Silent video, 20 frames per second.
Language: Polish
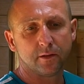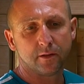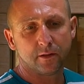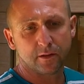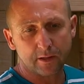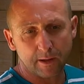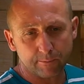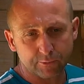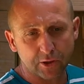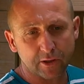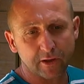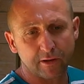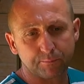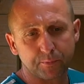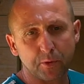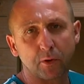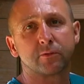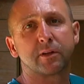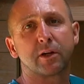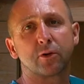i na przykład w
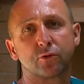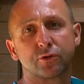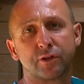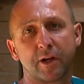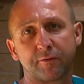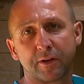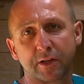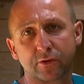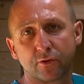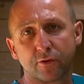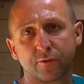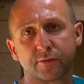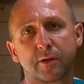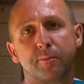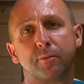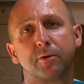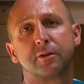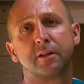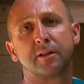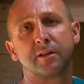piątek już na wieczór i w
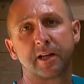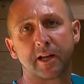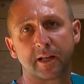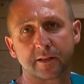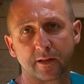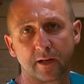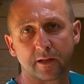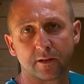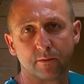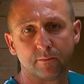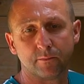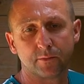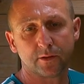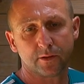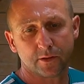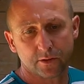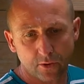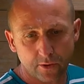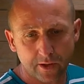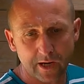sobotę nie latają. I
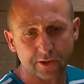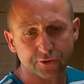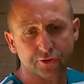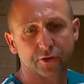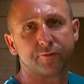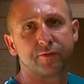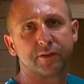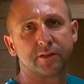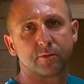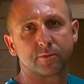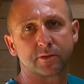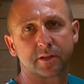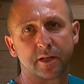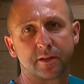no raz się widzą z